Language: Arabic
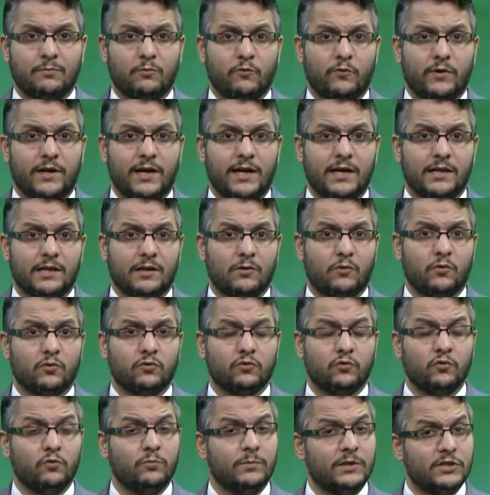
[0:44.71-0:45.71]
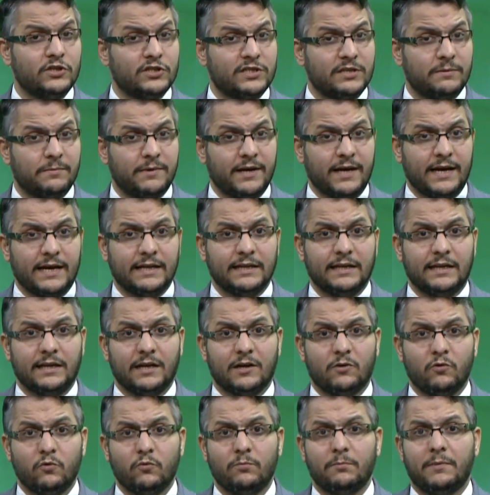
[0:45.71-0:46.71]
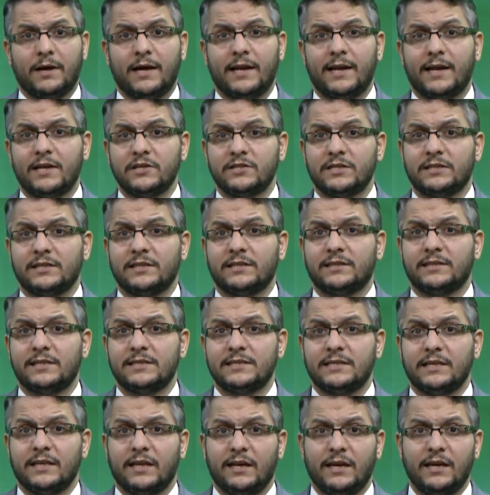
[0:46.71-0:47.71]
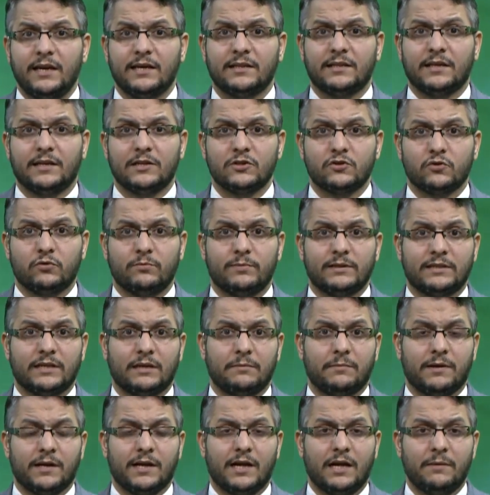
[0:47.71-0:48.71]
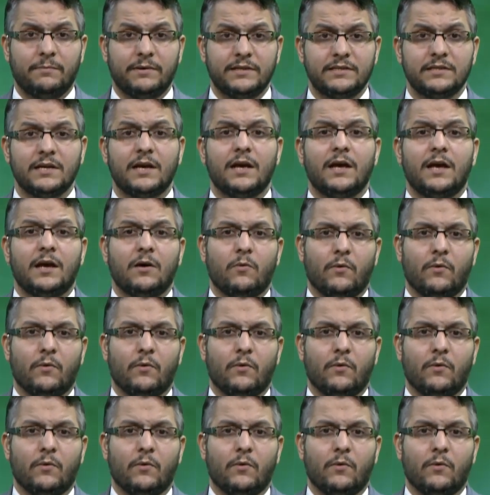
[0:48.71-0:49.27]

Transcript: بولاية الخرطوم اجتماعا اليوم مع اللجنة التسييرية لشعبة المخابز